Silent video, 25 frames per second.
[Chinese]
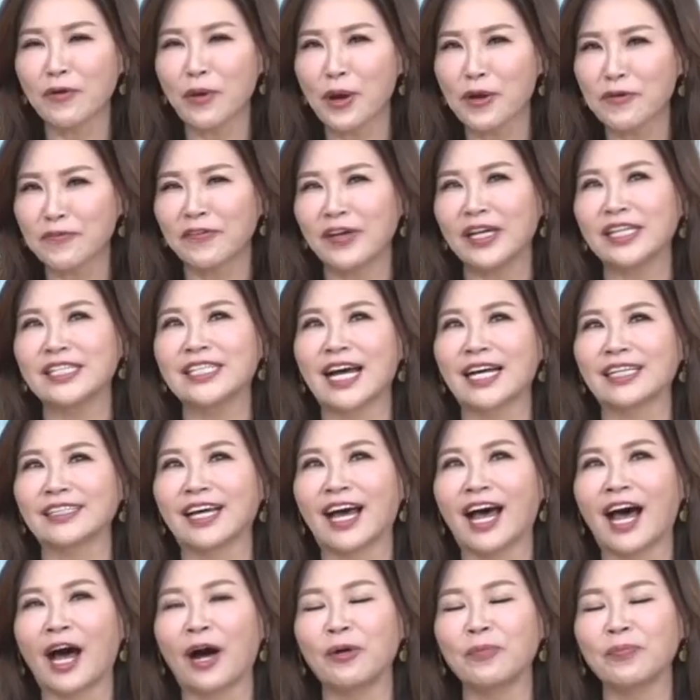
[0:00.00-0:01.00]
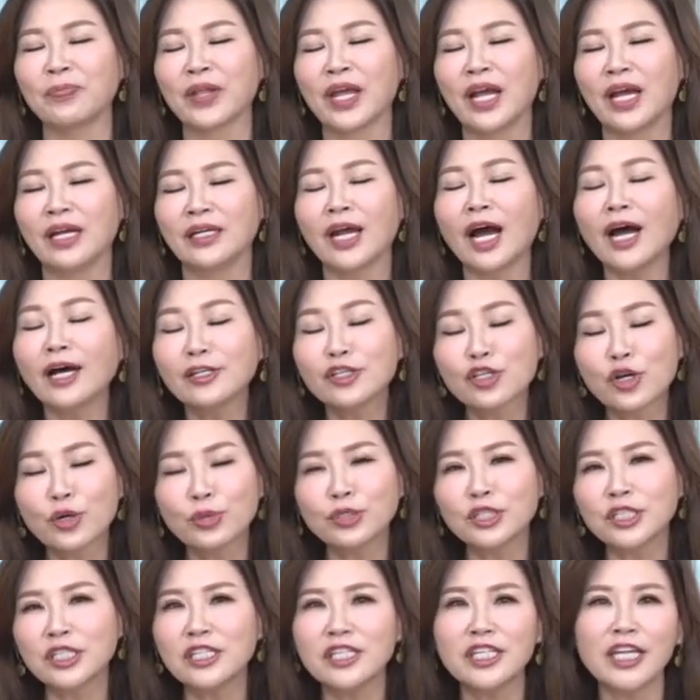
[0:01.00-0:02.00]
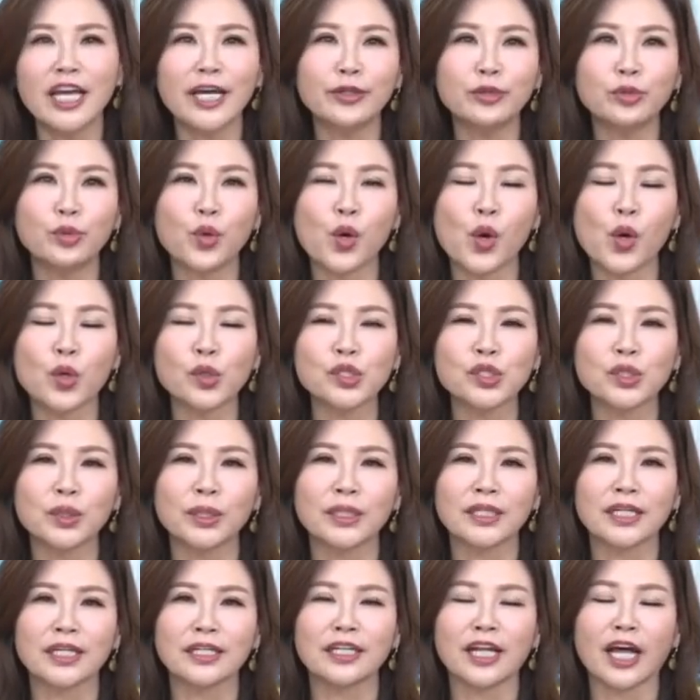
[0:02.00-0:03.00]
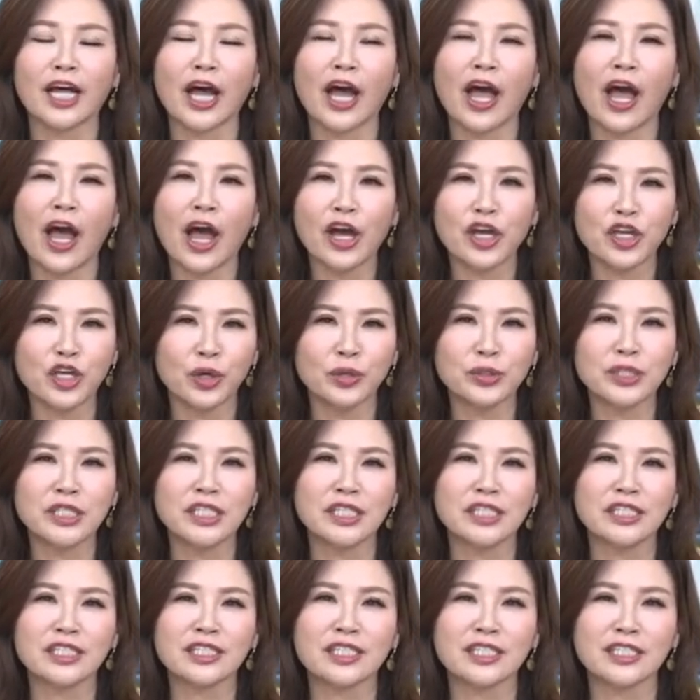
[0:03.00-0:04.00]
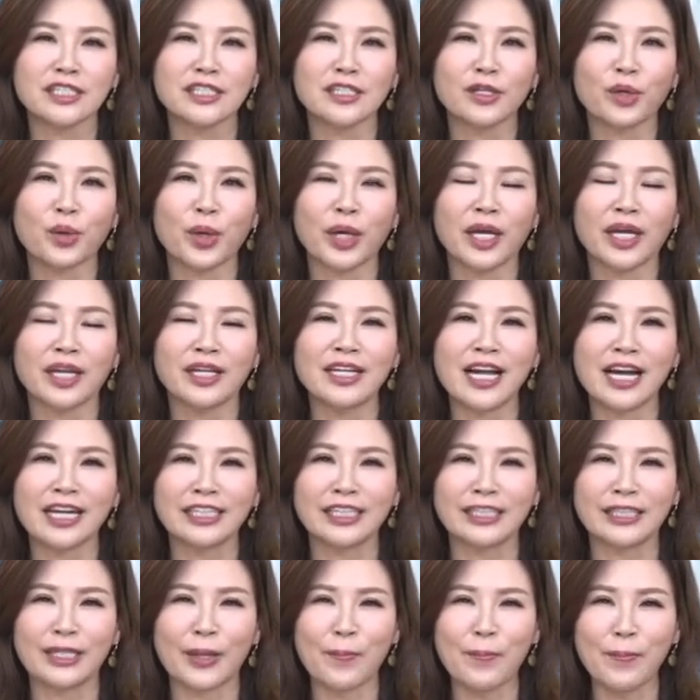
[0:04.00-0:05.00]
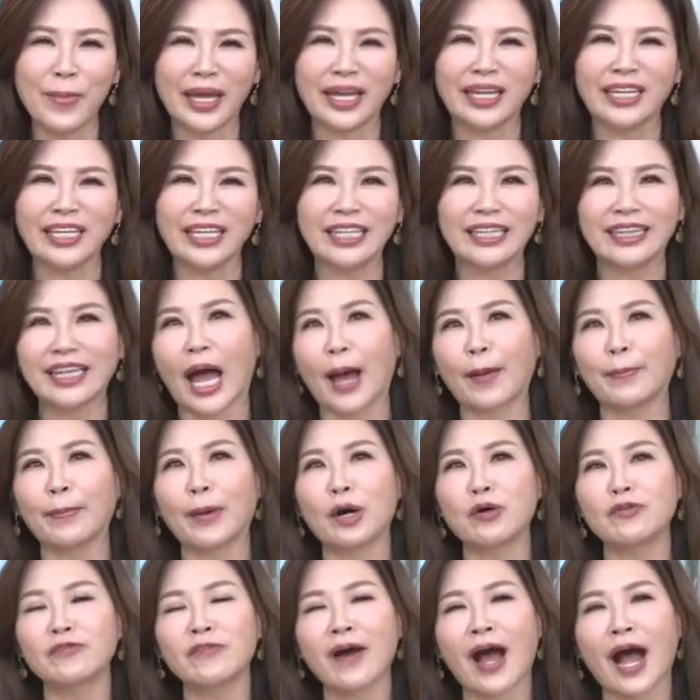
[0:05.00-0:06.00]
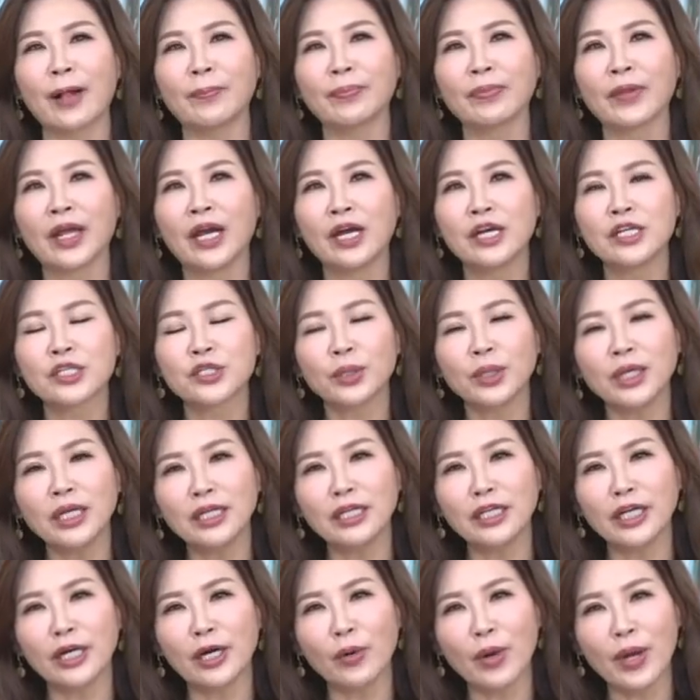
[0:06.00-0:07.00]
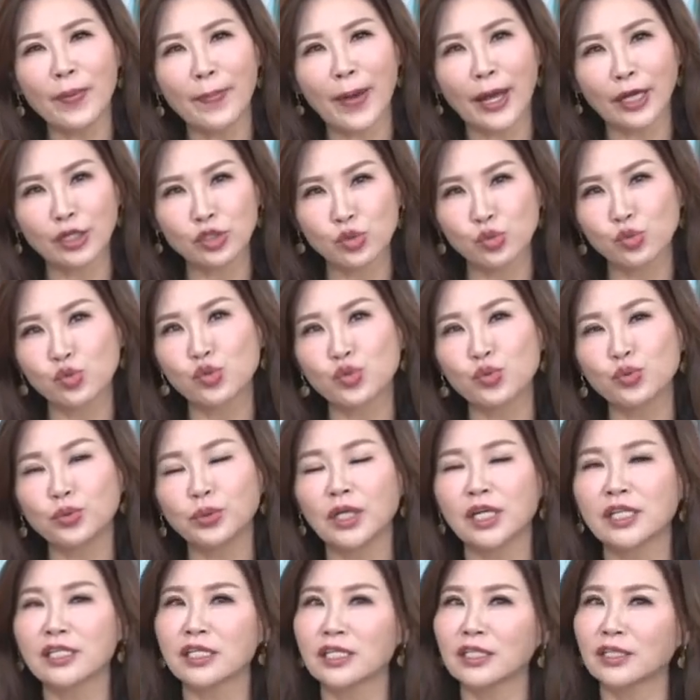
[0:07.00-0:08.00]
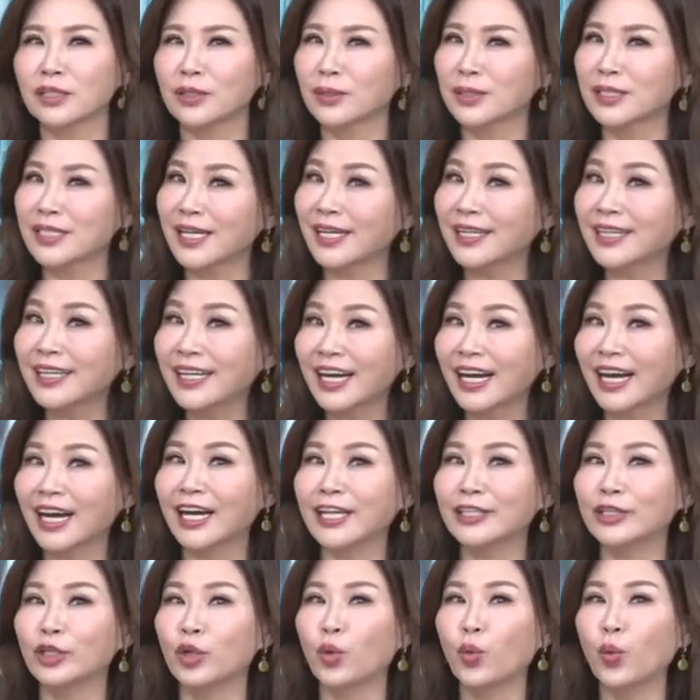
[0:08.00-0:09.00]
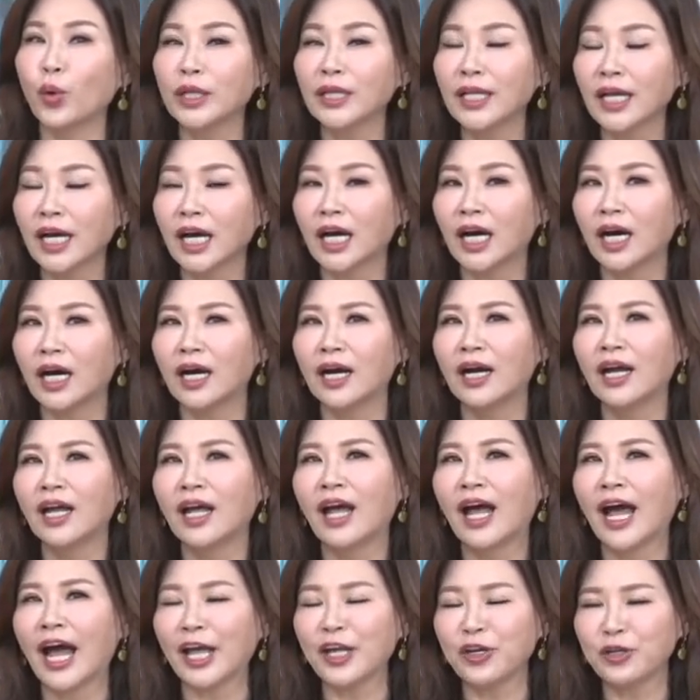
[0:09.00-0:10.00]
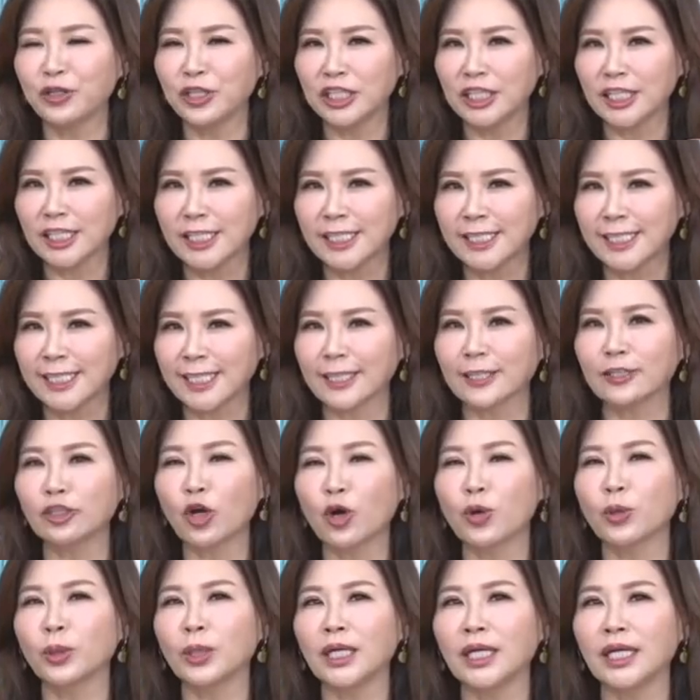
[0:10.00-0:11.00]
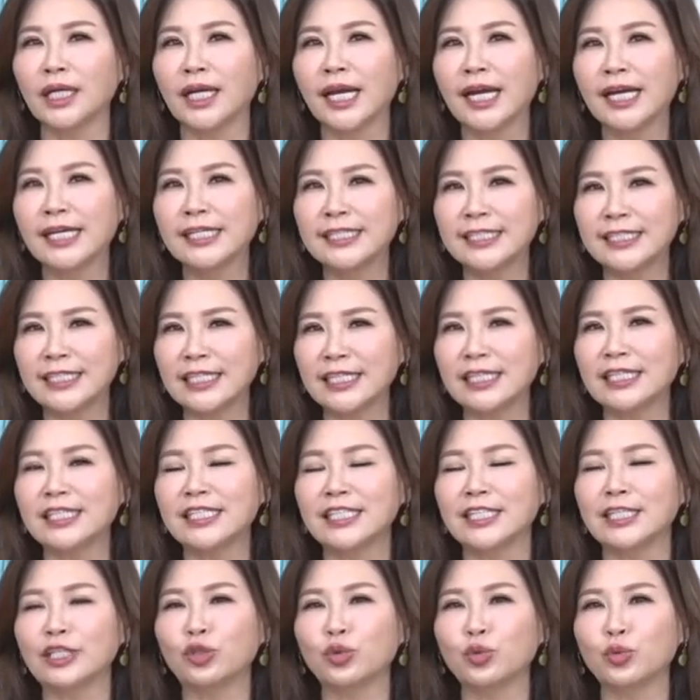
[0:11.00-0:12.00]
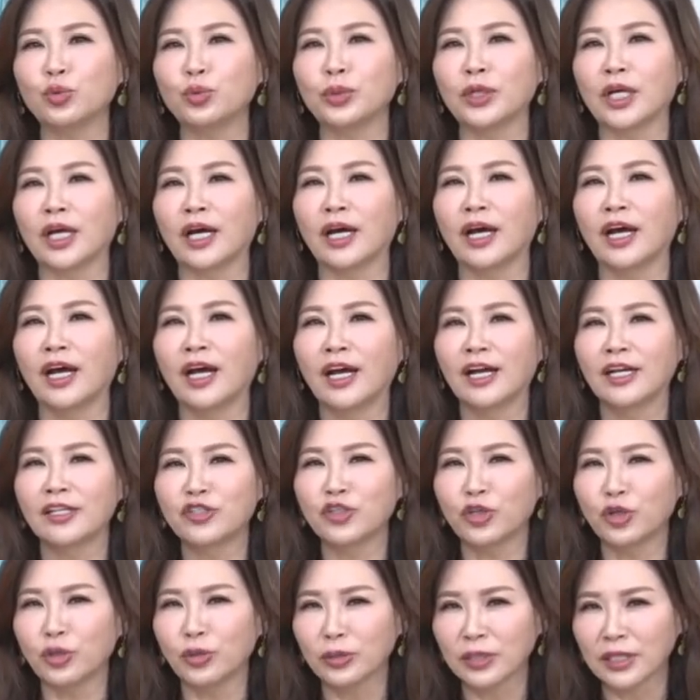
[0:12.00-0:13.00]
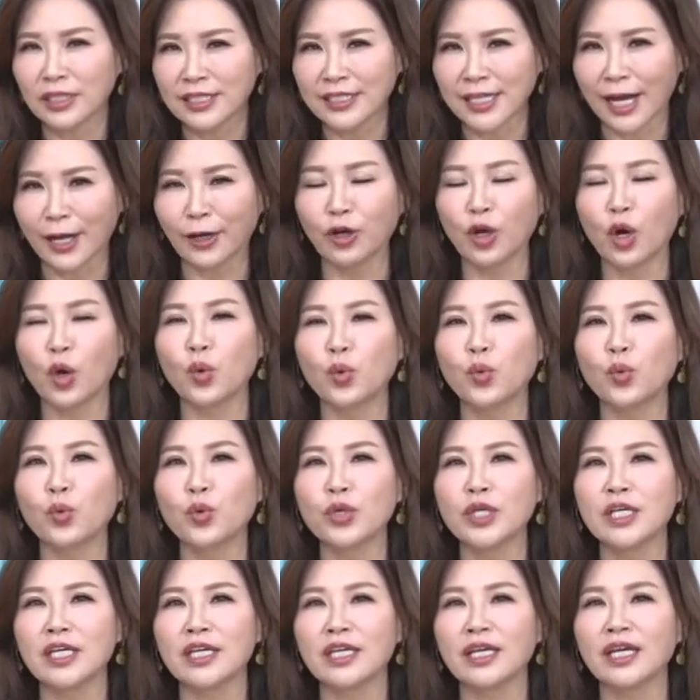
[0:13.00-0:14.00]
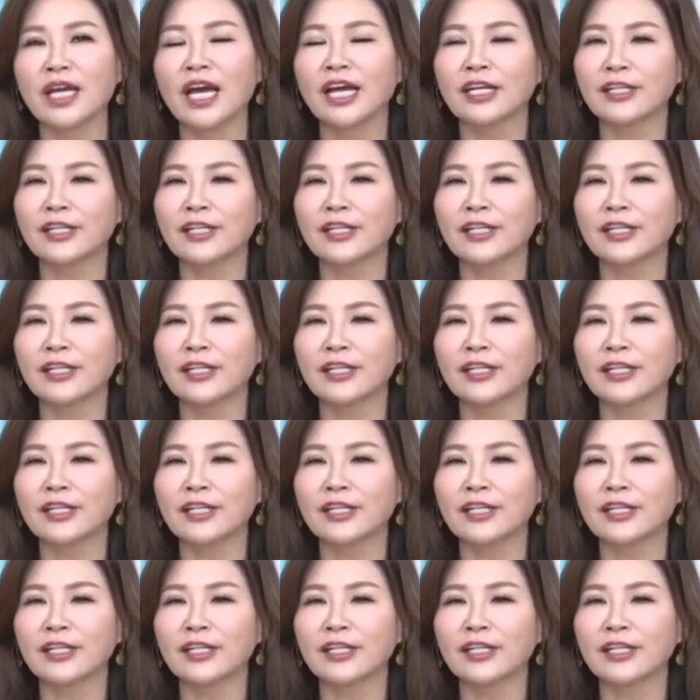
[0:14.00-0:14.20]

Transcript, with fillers: 会非常的好。然后从事业务工作的呢，尤其是会让你的魅力大爆发，所以呢，会把属猪的这种诚恳、温和，还有你的行动力、积极度呢，就展露无遗。